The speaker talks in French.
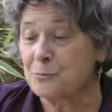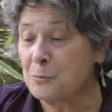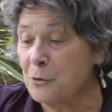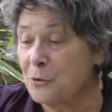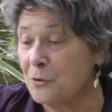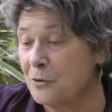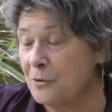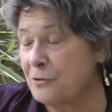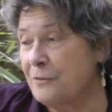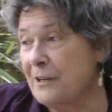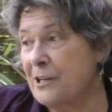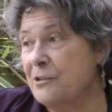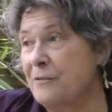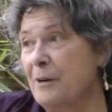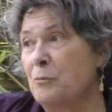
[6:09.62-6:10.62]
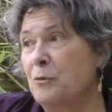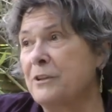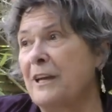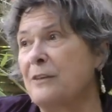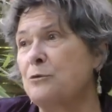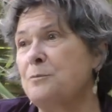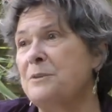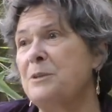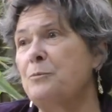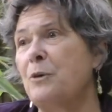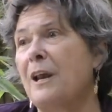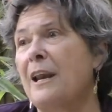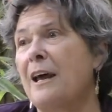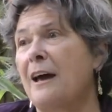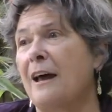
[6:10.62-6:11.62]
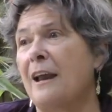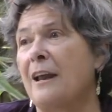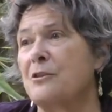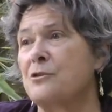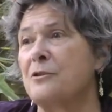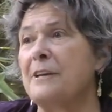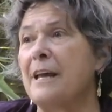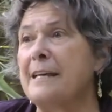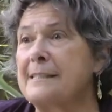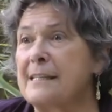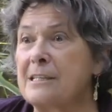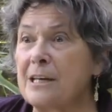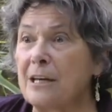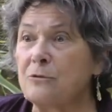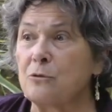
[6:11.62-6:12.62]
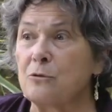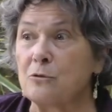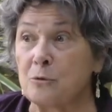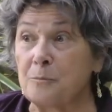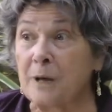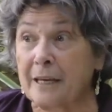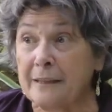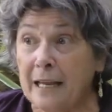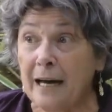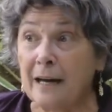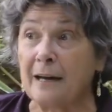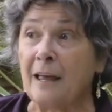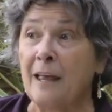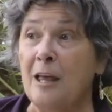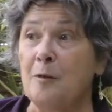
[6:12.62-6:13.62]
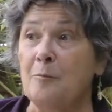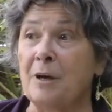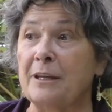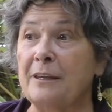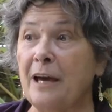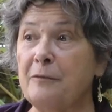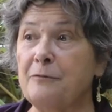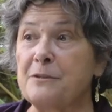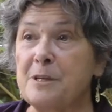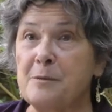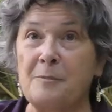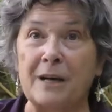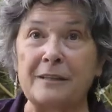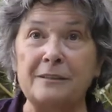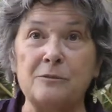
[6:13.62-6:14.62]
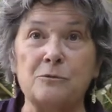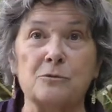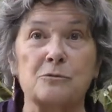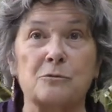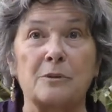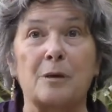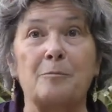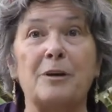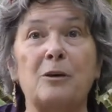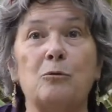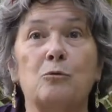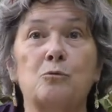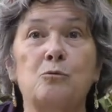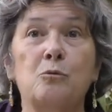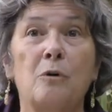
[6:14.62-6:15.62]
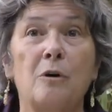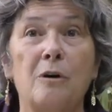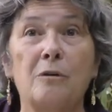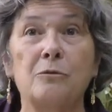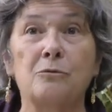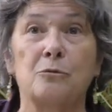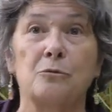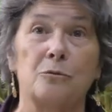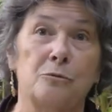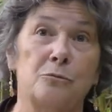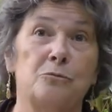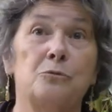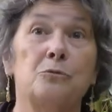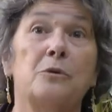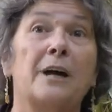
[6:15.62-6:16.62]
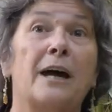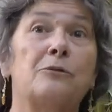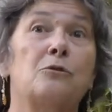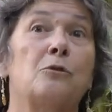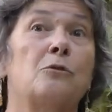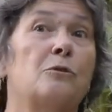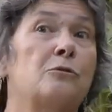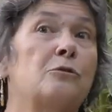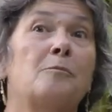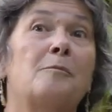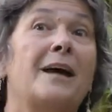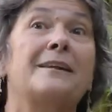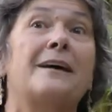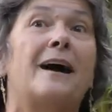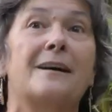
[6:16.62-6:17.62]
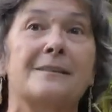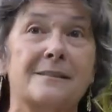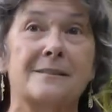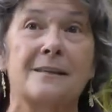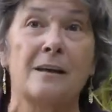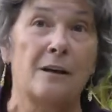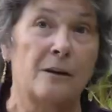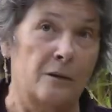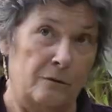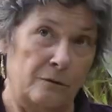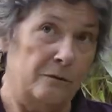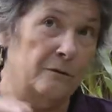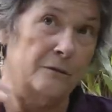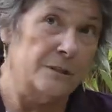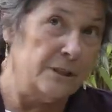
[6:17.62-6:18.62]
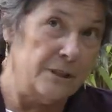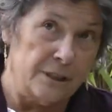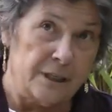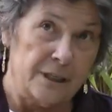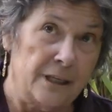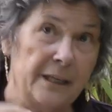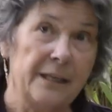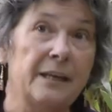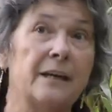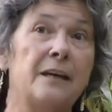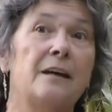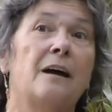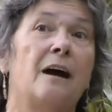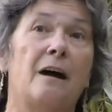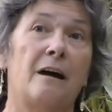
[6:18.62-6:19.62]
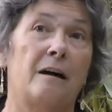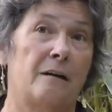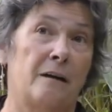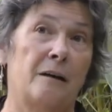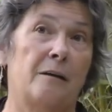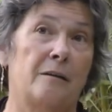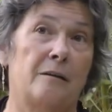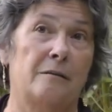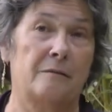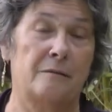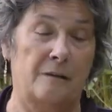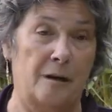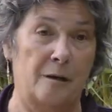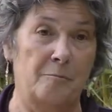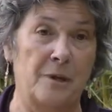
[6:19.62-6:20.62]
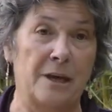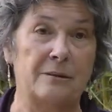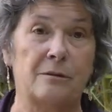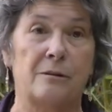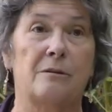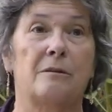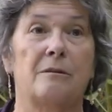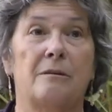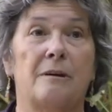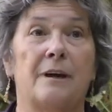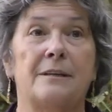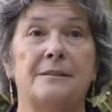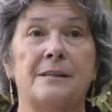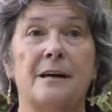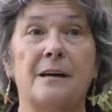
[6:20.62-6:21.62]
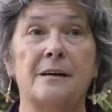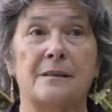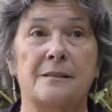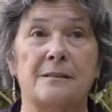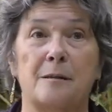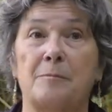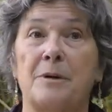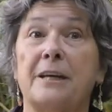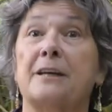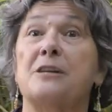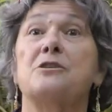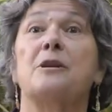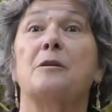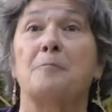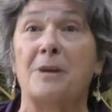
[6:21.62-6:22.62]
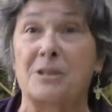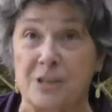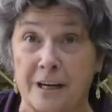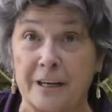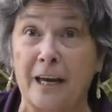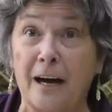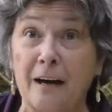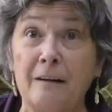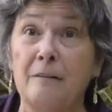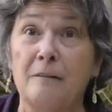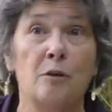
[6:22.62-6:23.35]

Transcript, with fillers: je, peux, je, vais, remonter un tout petit peu à la, genèse jeunesse déjà de, Bernard. Bernard faisait partie de ce qu'on appelait le courant du yoga de, Madras, euh, qui, est lié à un, maître euh, indien qui s'appelait Krishnamacharya,